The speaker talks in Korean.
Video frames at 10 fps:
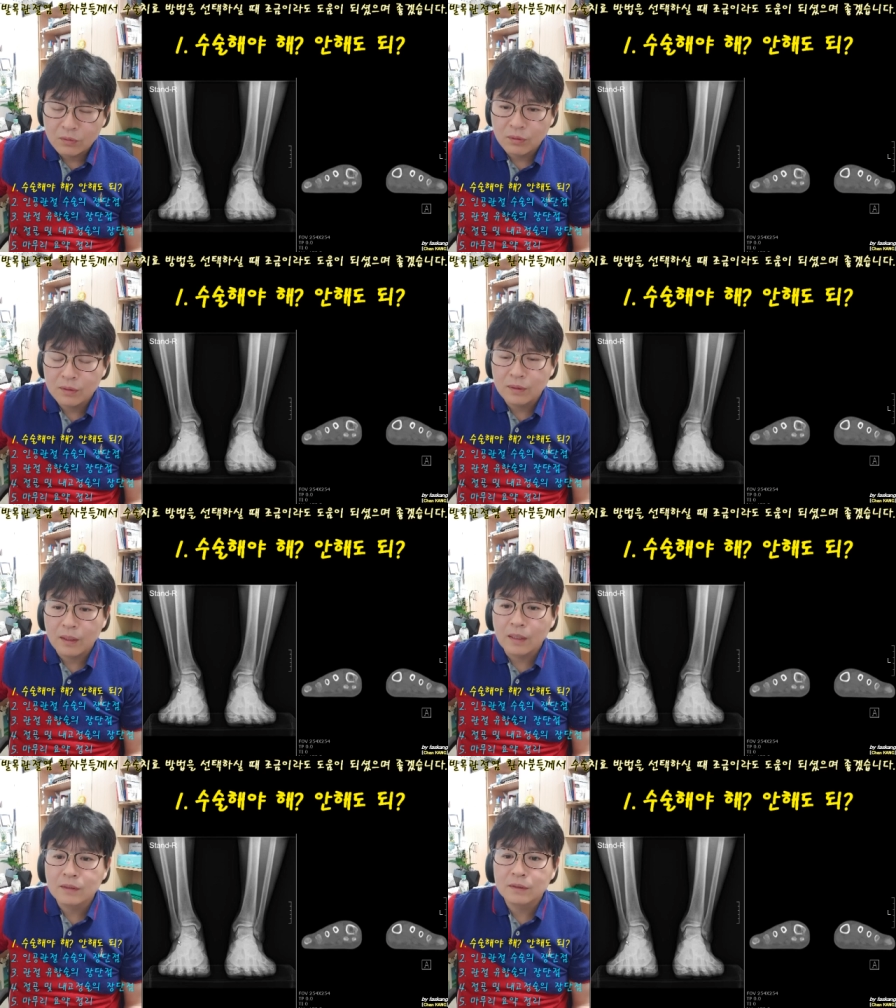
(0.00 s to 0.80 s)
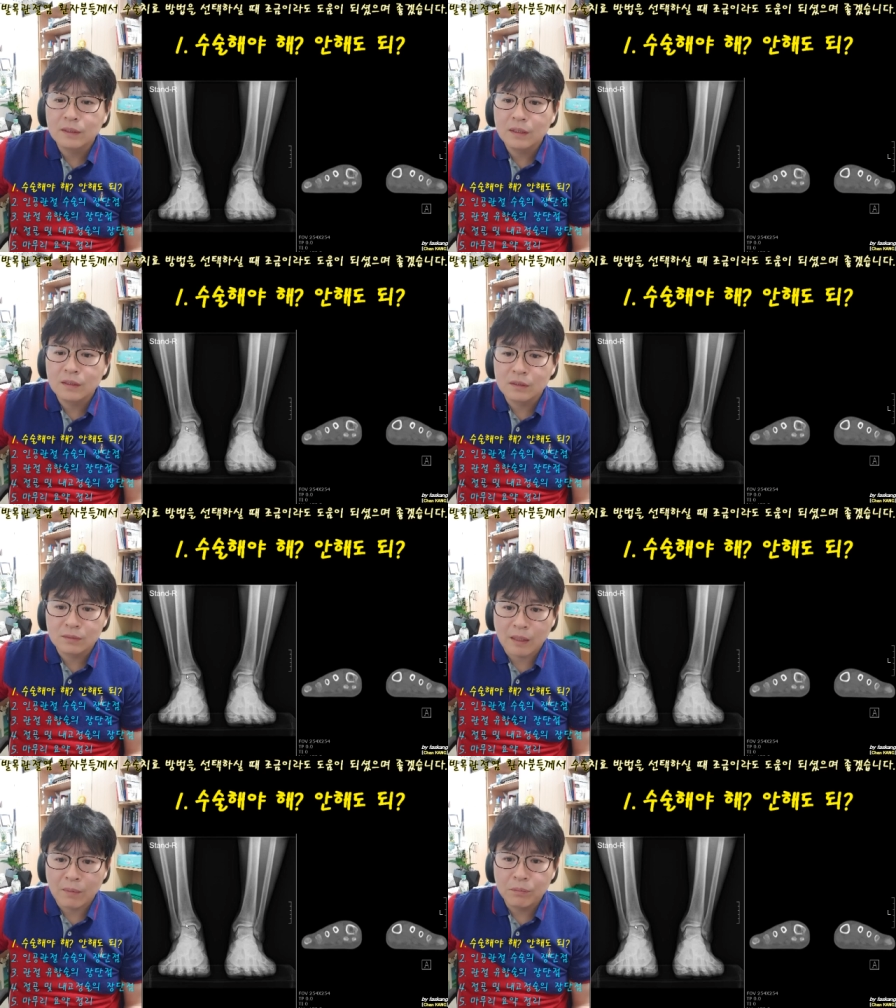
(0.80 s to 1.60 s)
여기는 엑스레이는
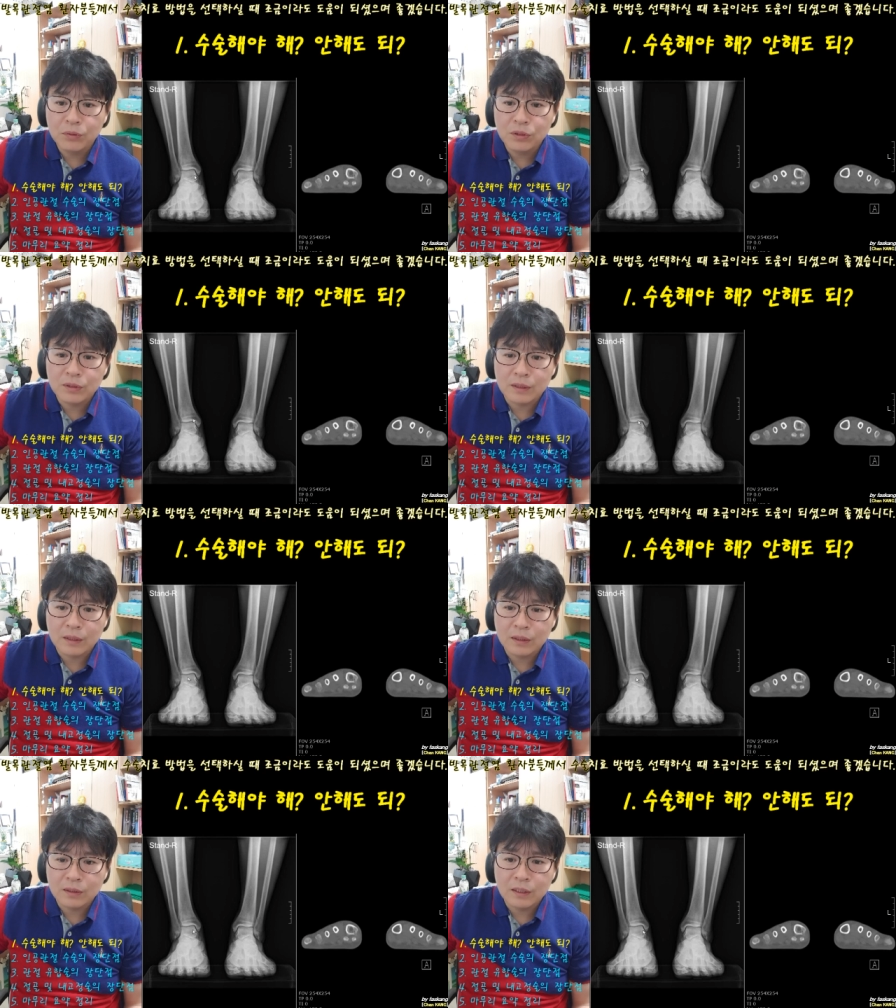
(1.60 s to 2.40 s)
지금 안 보이잖아요.